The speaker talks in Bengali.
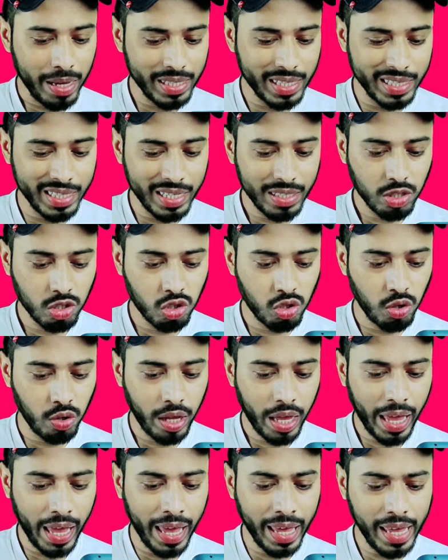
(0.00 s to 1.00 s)
মেসেজেস
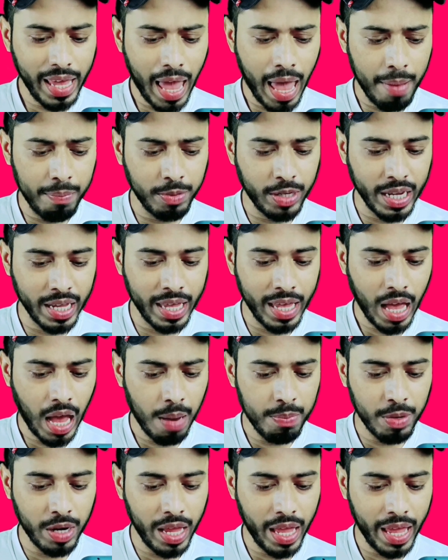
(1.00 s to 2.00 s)
তো এই অ্যাপটিকে
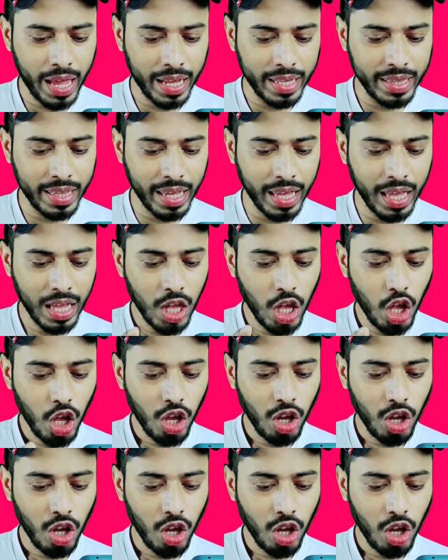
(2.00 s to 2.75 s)
আপনারা এখান থেকে